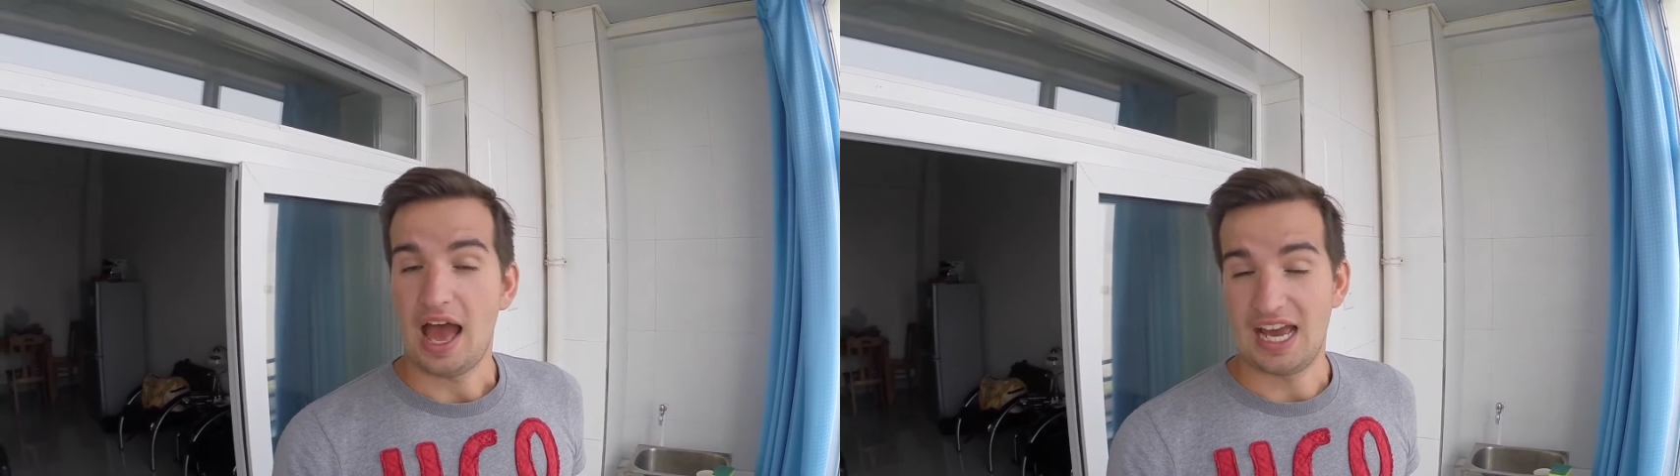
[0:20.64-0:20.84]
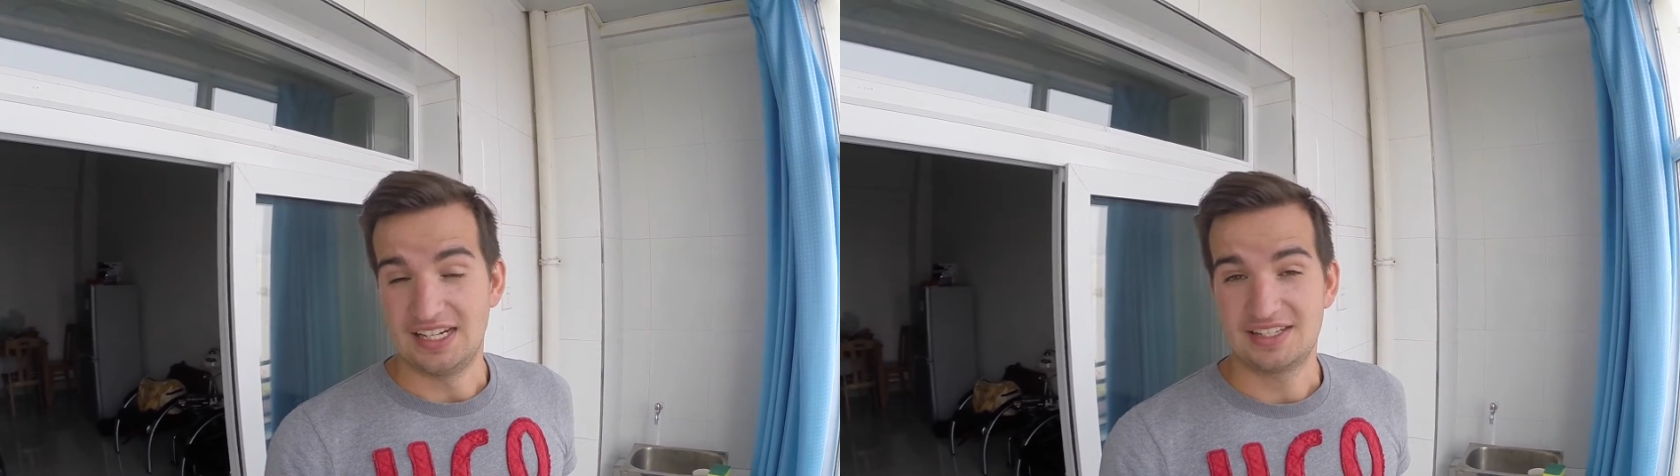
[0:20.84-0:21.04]

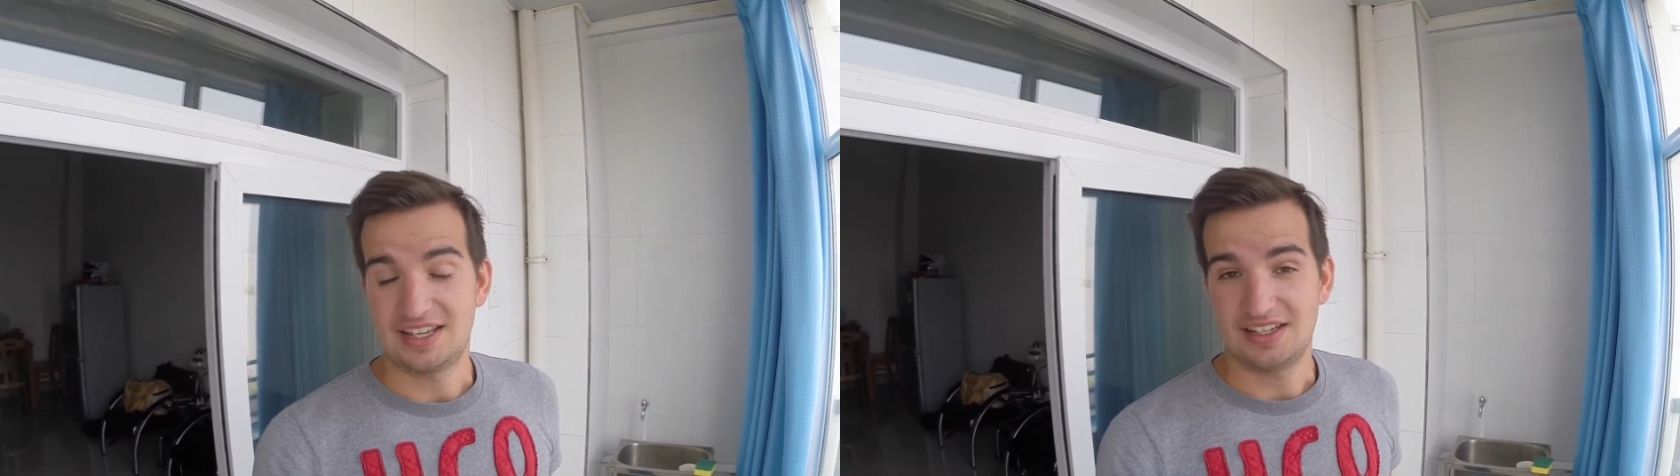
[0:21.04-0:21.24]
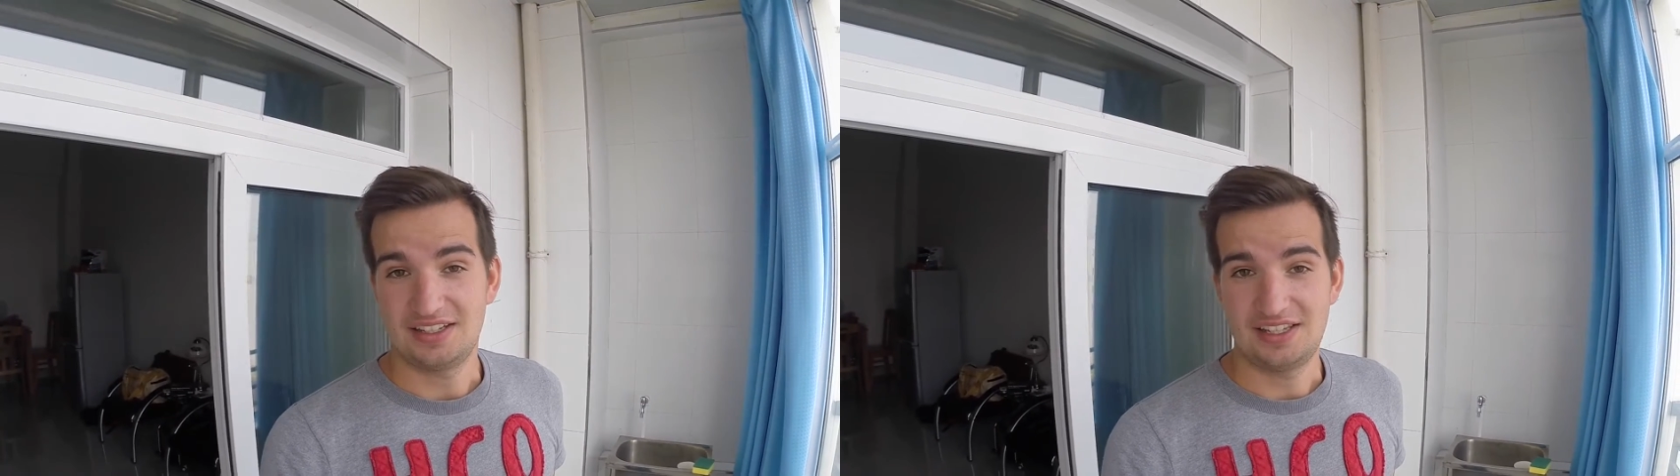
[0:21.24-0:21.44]
Eine
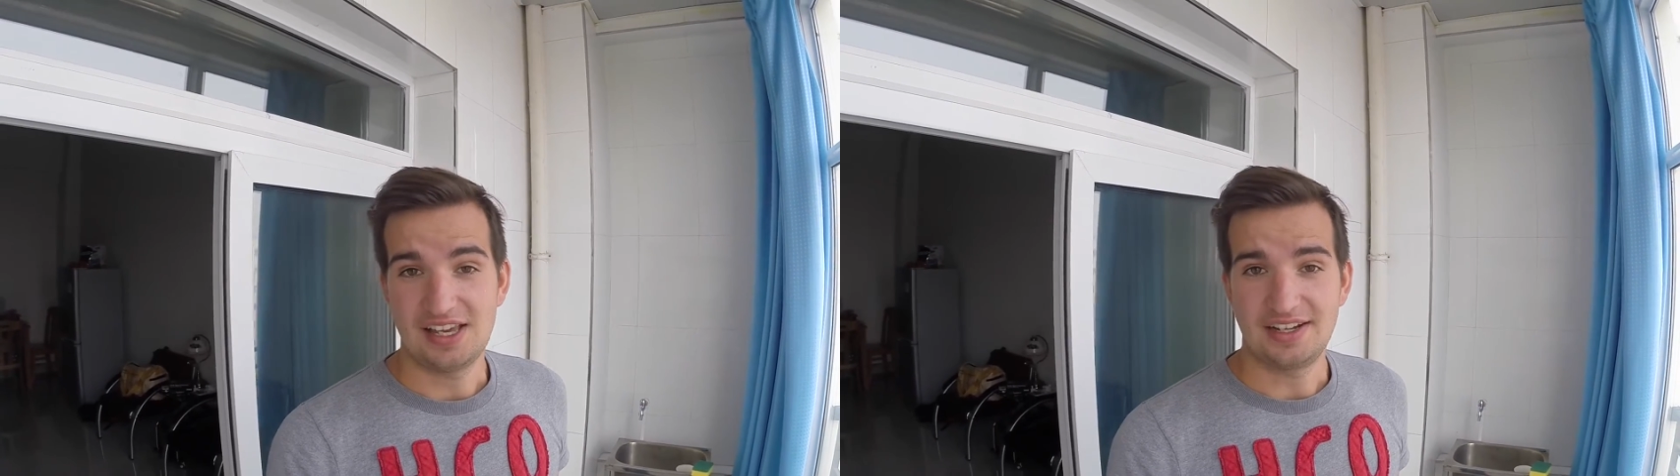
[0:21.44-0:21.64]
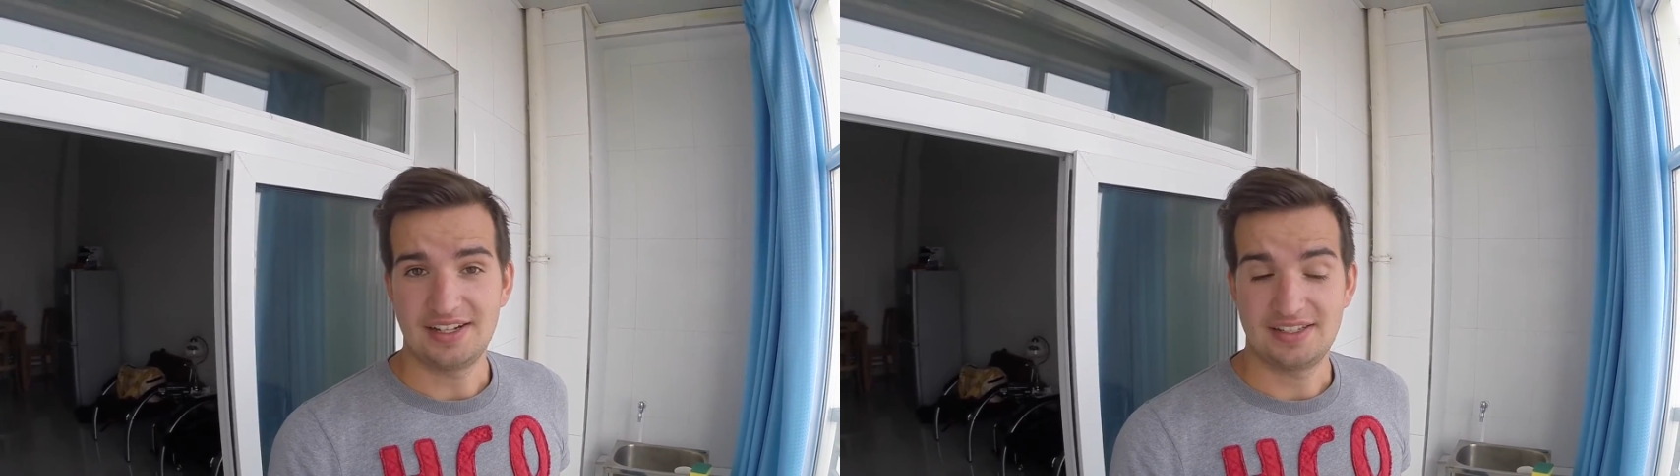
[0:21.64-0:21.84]
Sache, die
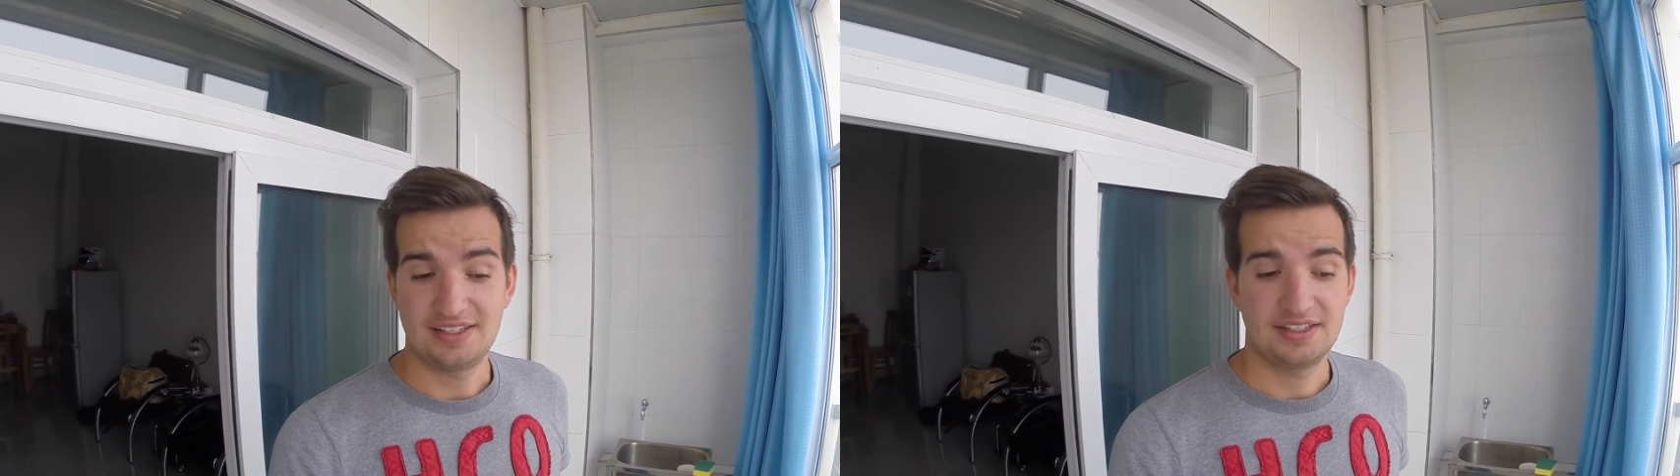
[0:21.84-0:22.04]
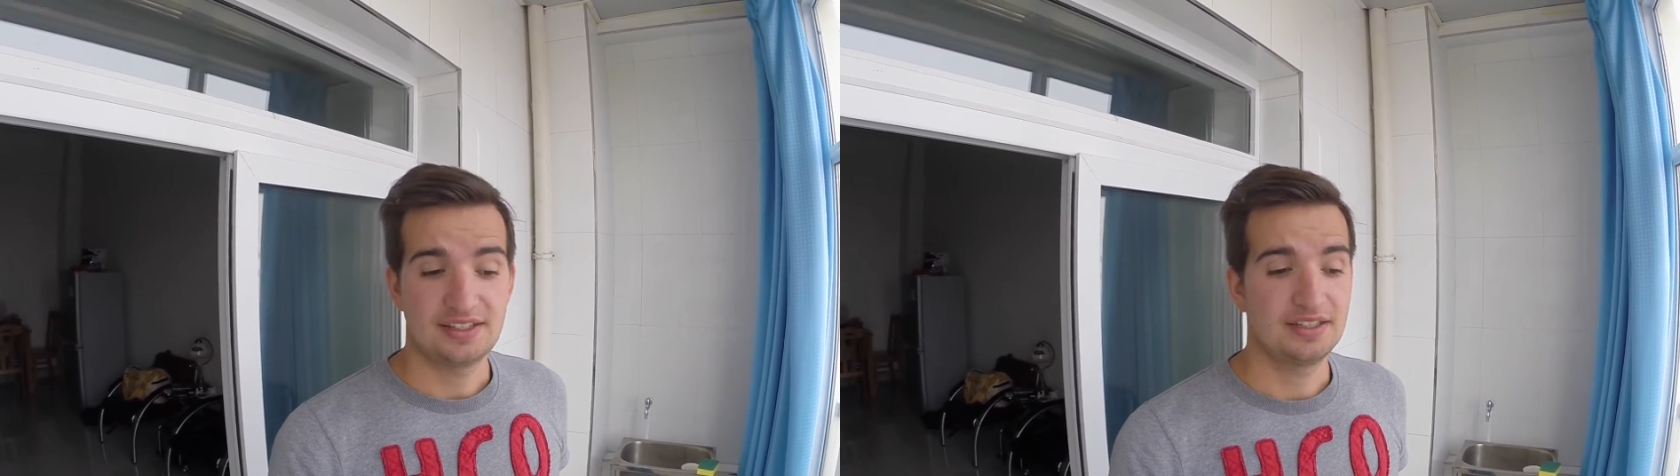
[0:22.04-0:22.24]
hier anders
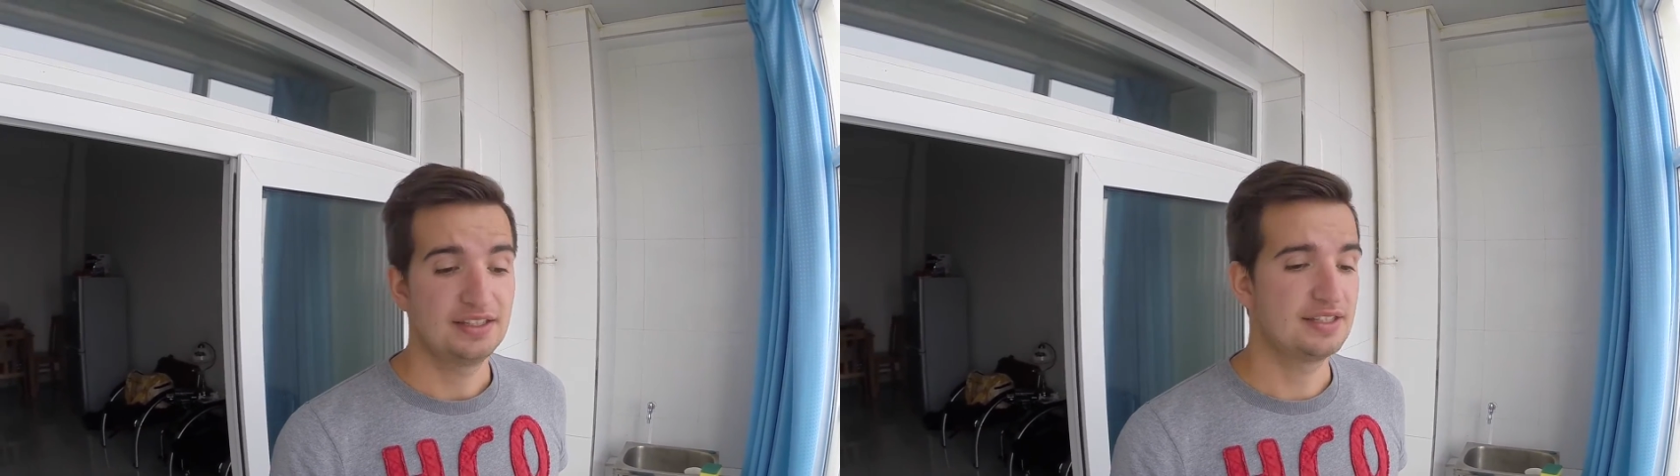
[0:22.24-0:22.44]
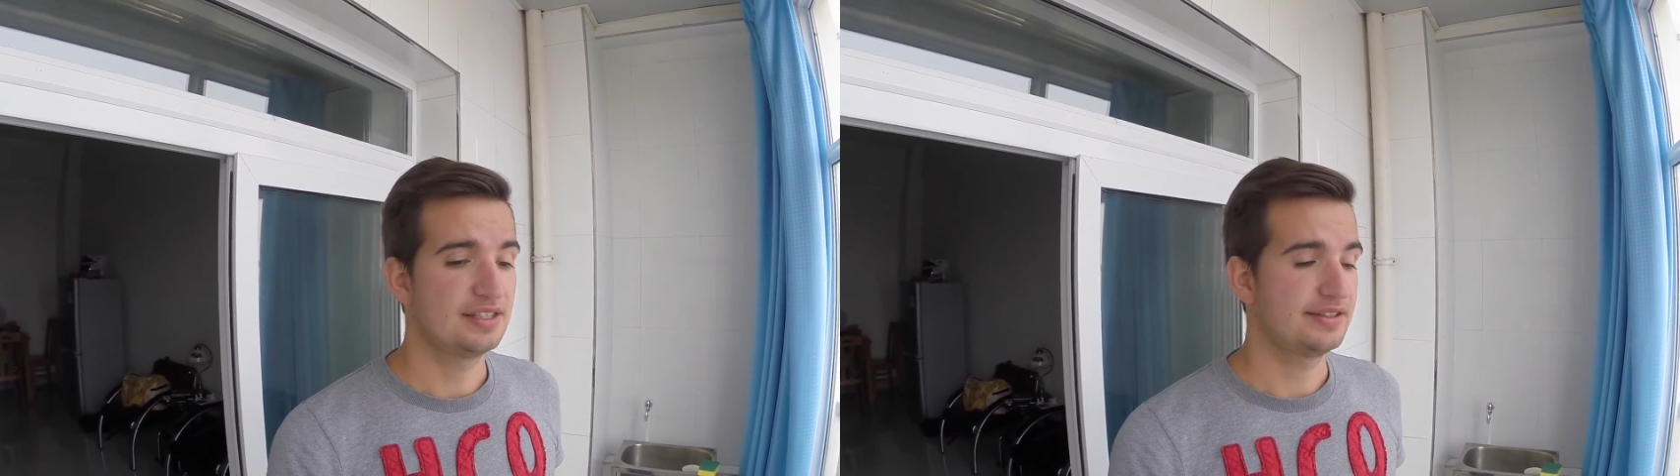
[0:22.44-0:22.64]
ist,
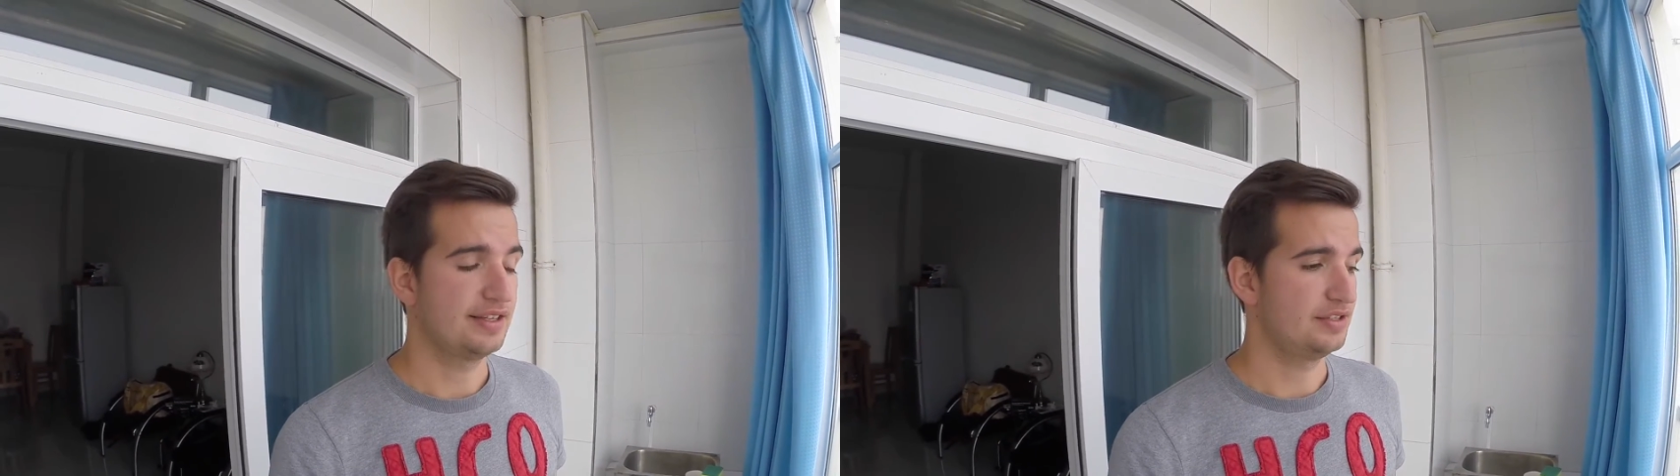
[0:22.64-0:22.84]
ist,